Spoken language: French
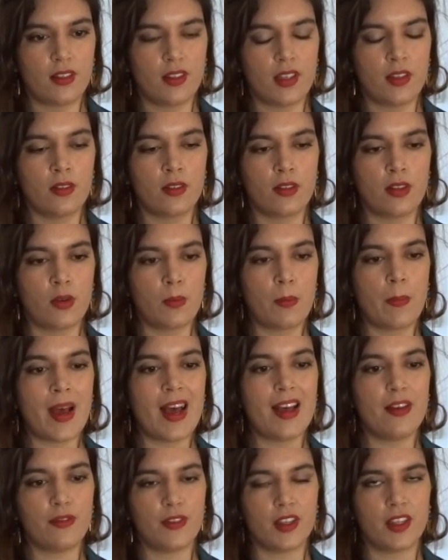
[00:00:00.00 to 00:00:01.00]
que ça ne sonne
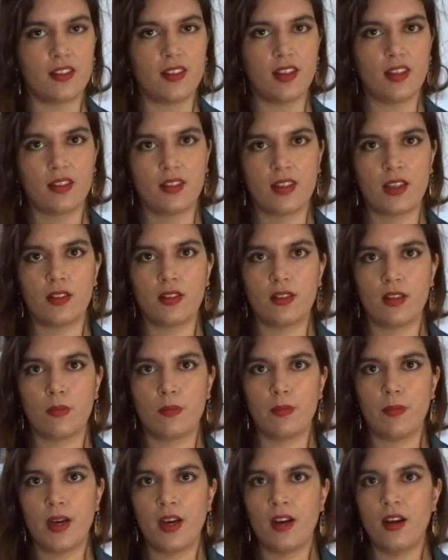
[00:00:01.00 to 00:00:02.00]
pas affecté, que ça ne
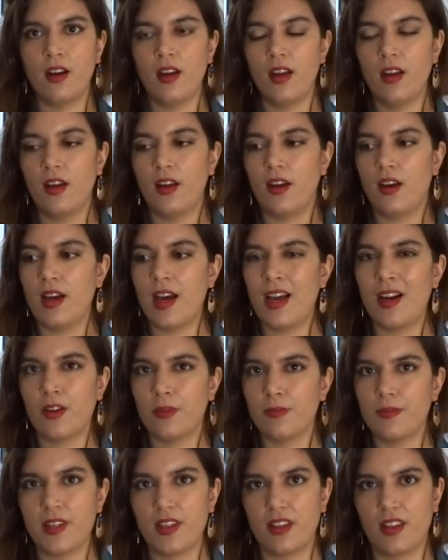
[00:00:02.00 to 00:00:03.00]
sonne pas
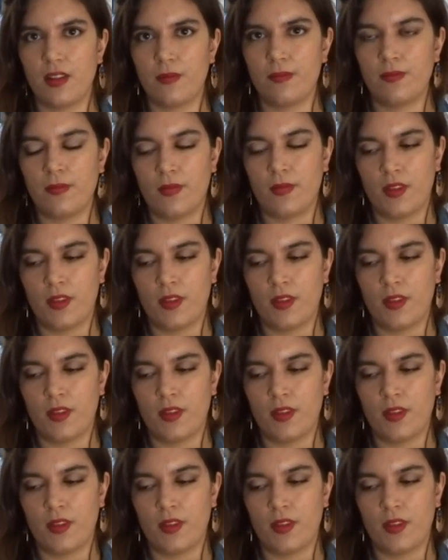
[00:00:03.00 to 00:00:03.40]
alambiqué.